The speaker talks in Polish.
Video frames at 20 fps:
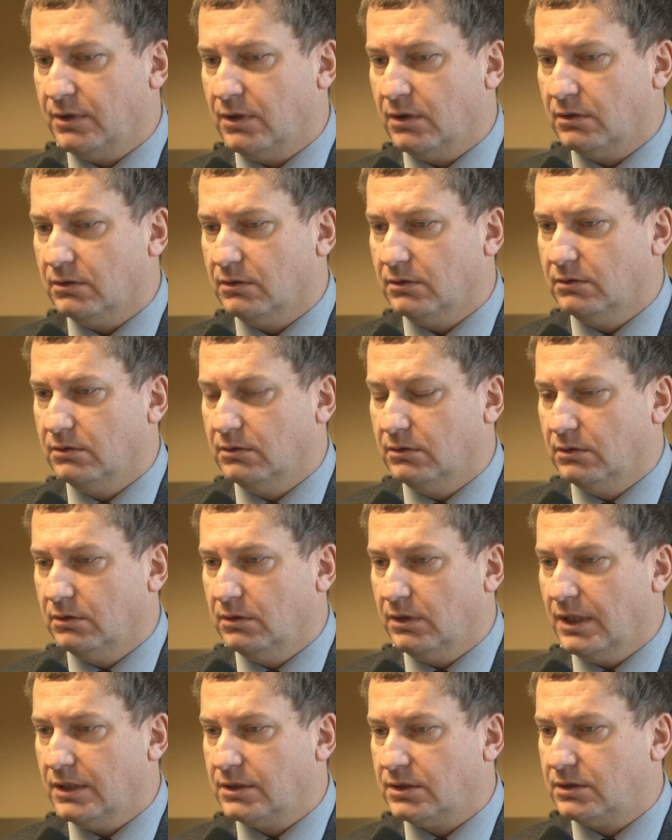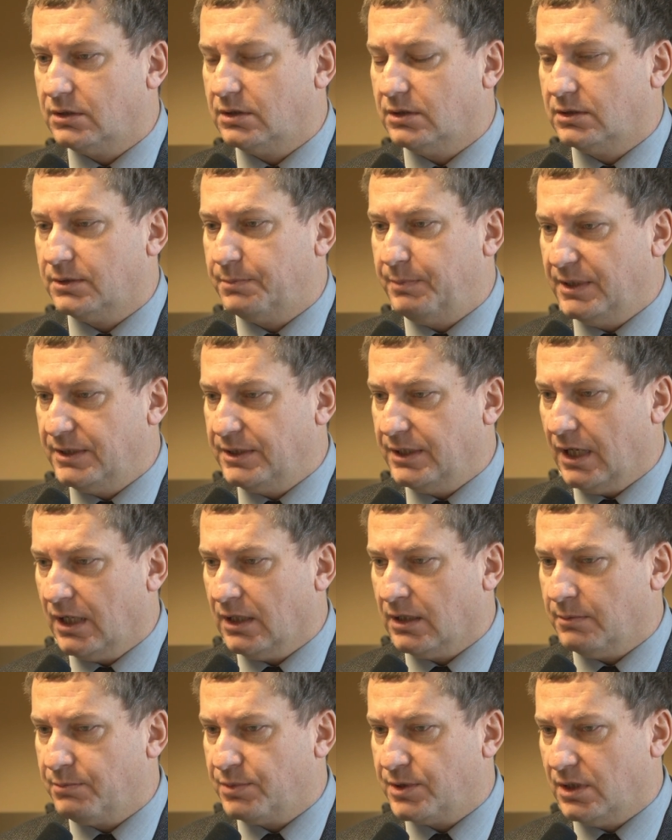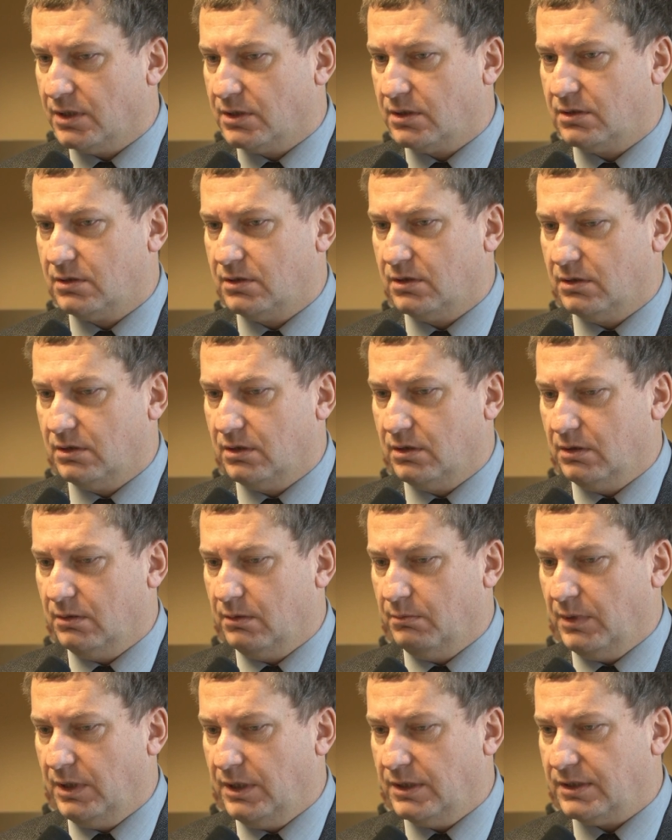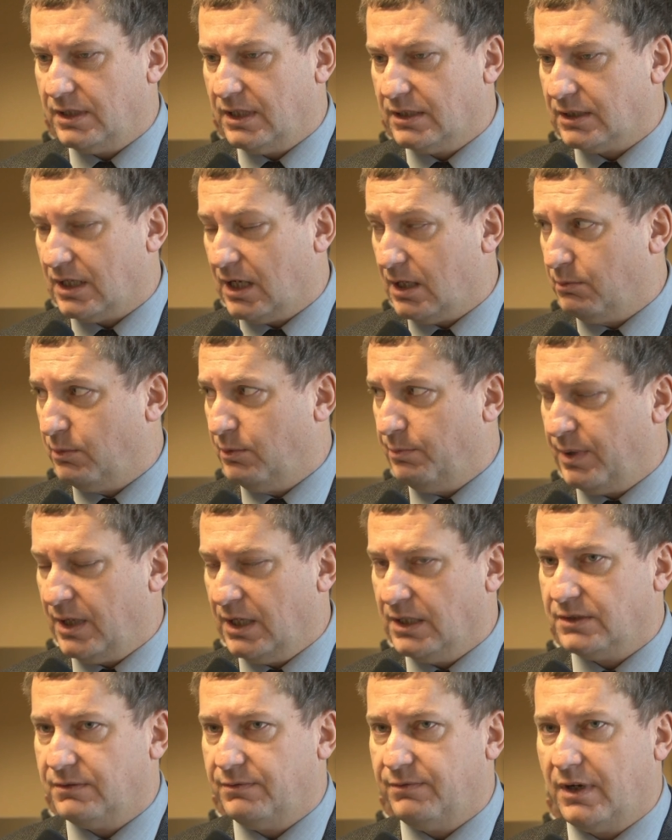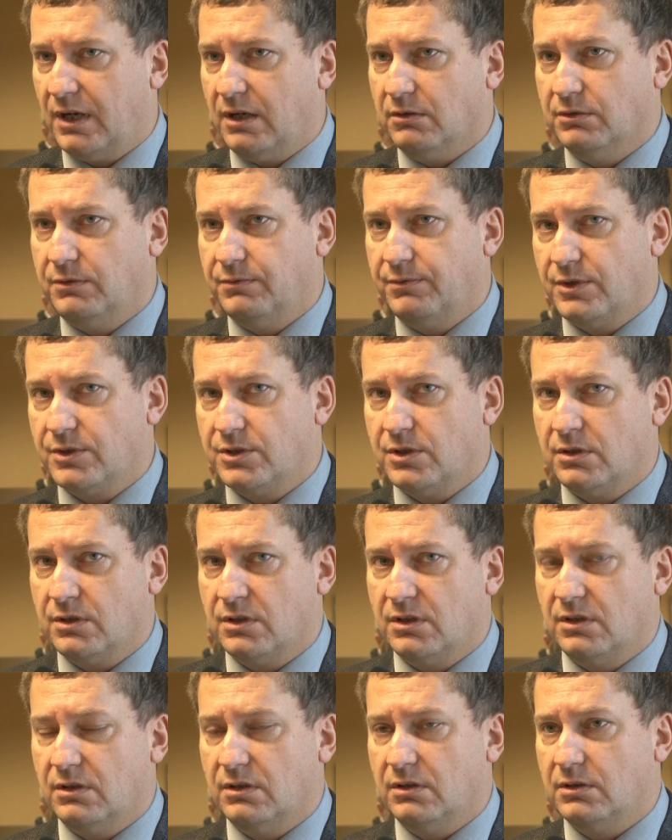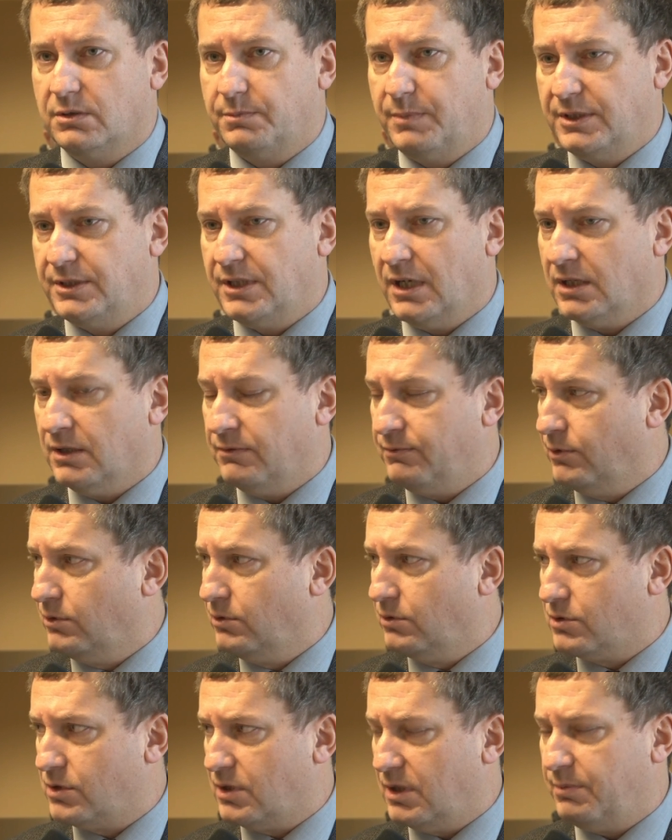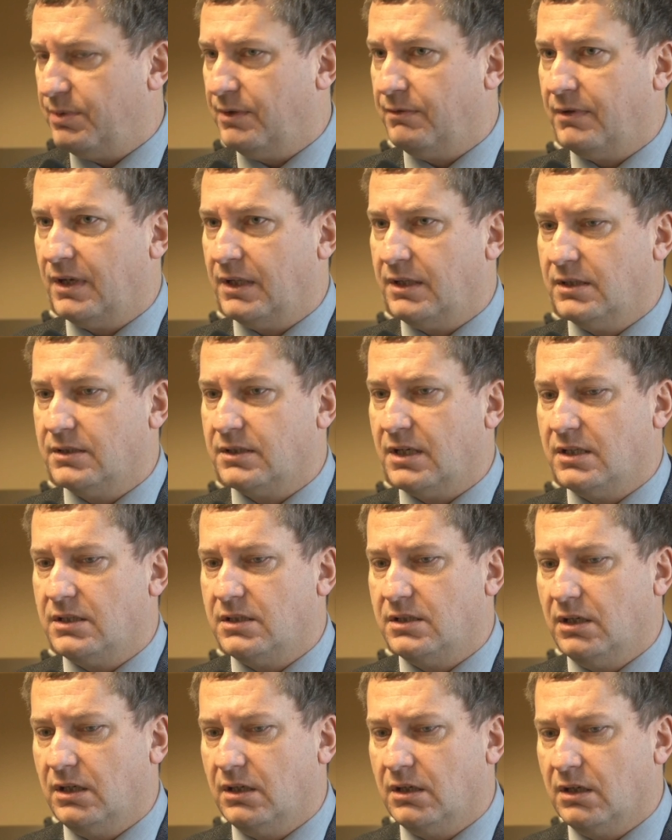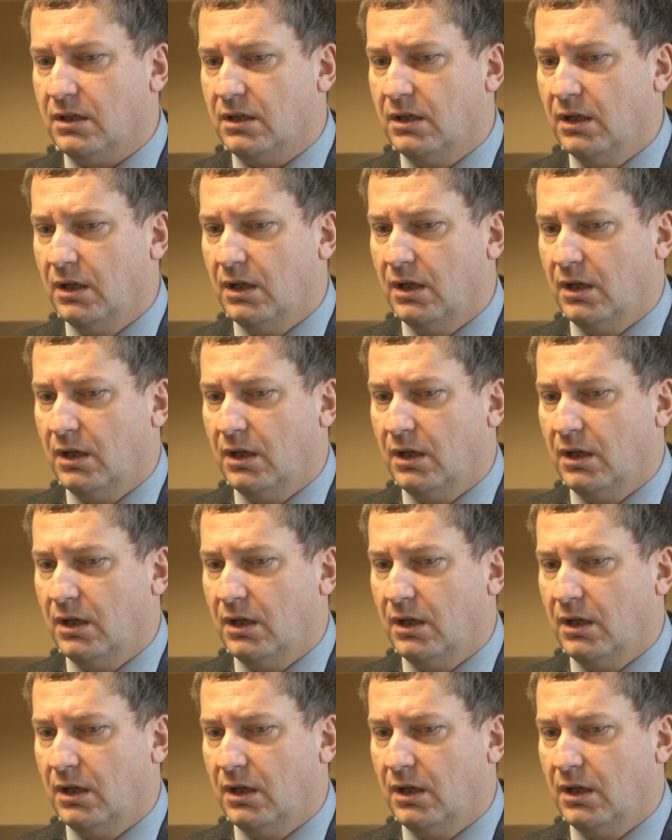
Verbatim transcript: No, y, jest specjalny przez y, ministra Skarbu Państwa utworzony specjalny fundusz reprywatyzacyjny.